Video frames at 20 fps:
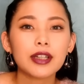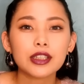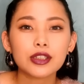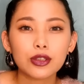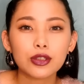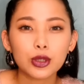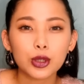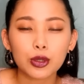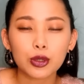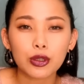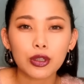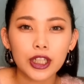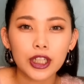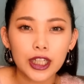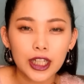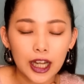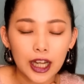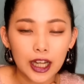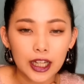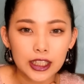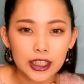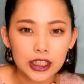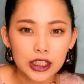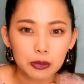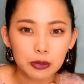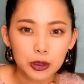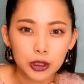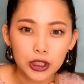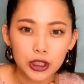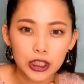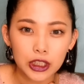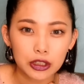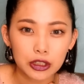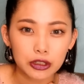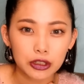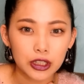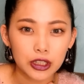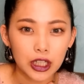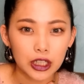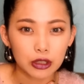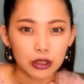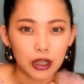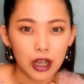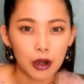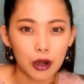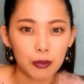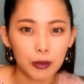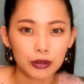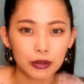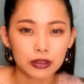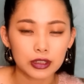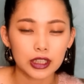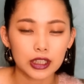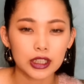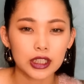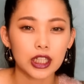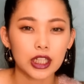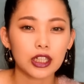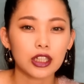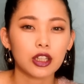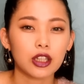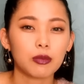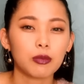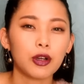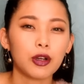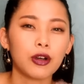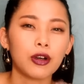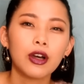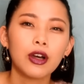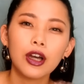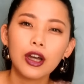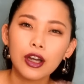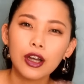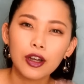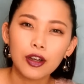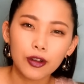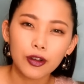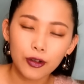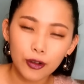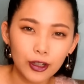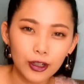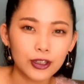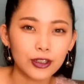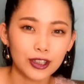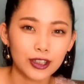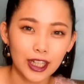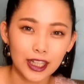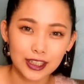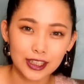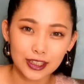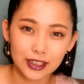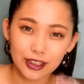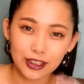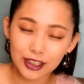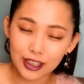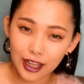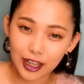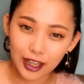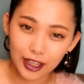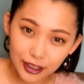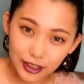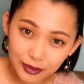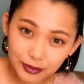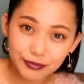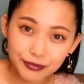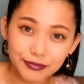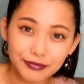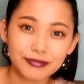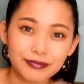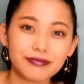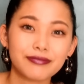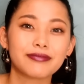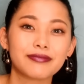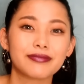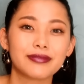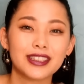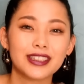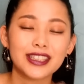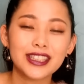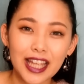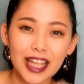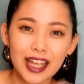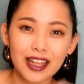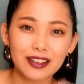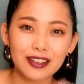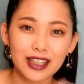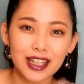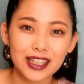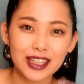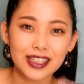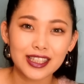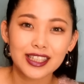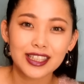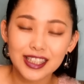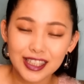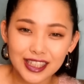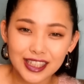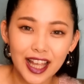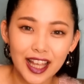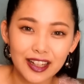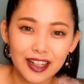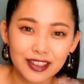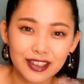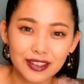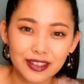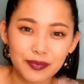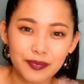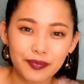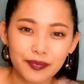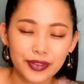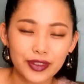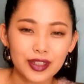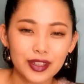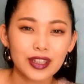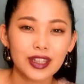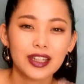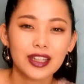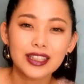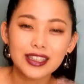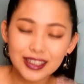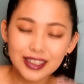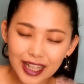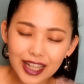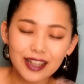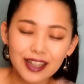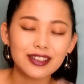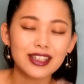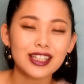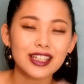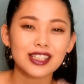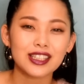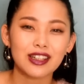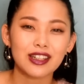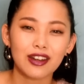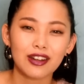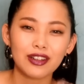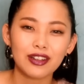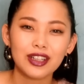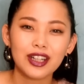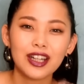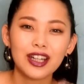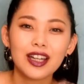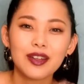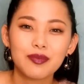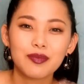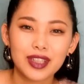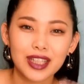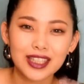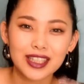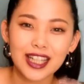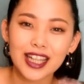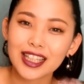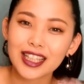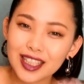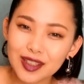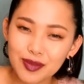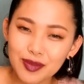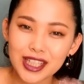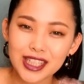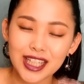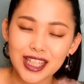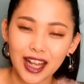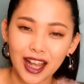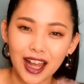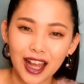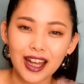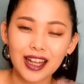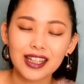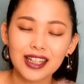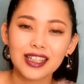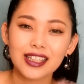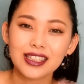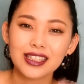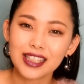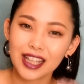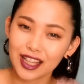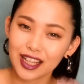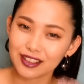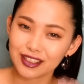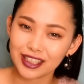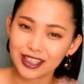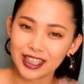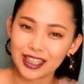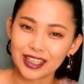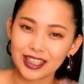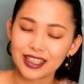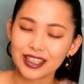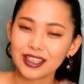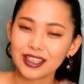ちょっと声がいつもより低いかとは思うんですけれども声の出しすぎでセールですセールセールですよ皆さん行きましたかセールに